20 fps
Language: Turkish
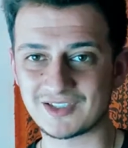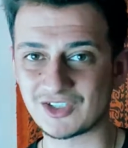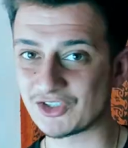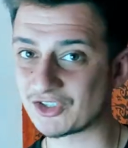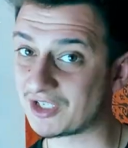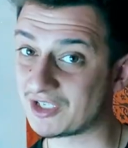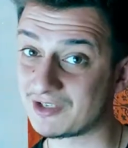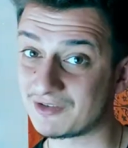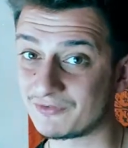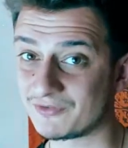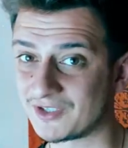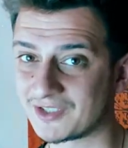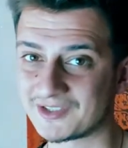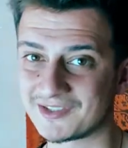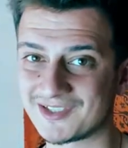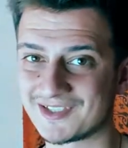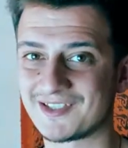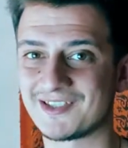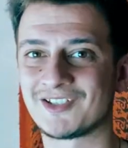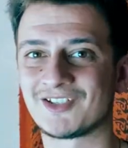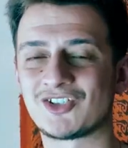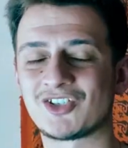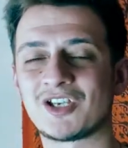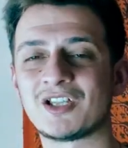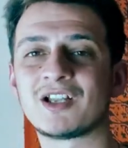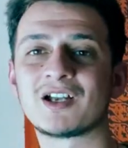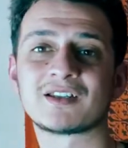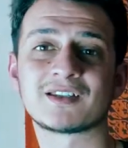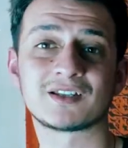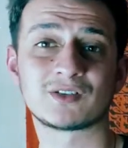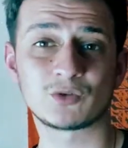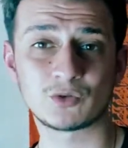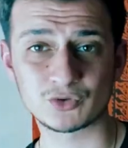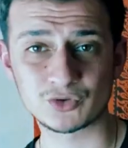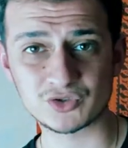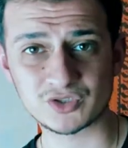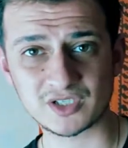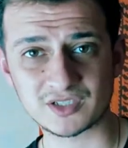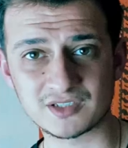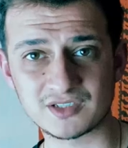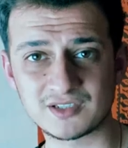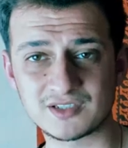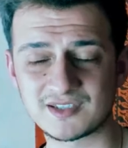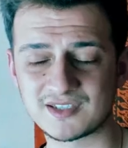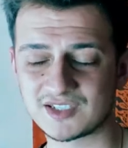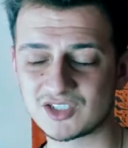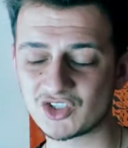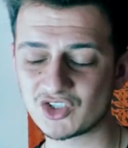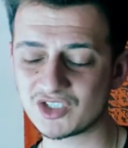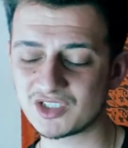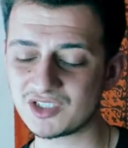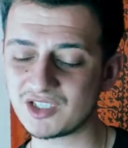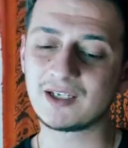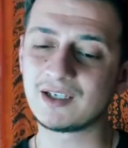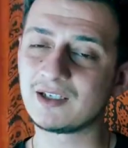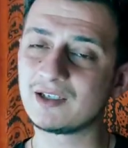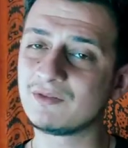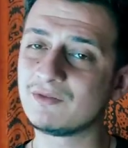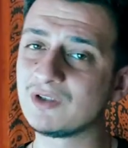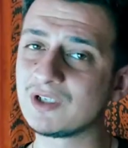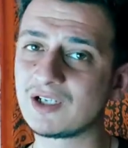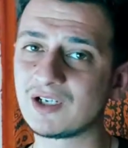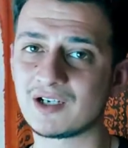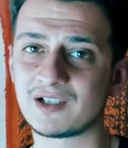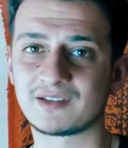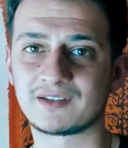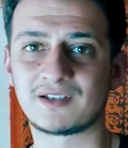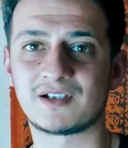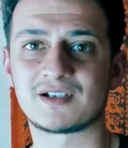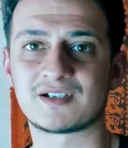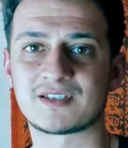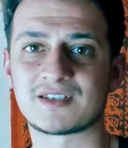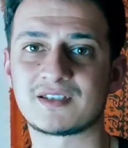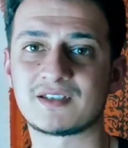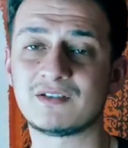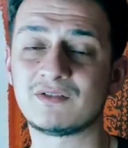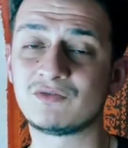işte fantastik şeylerden hoşlandığınız için e, Wiccan tarzı,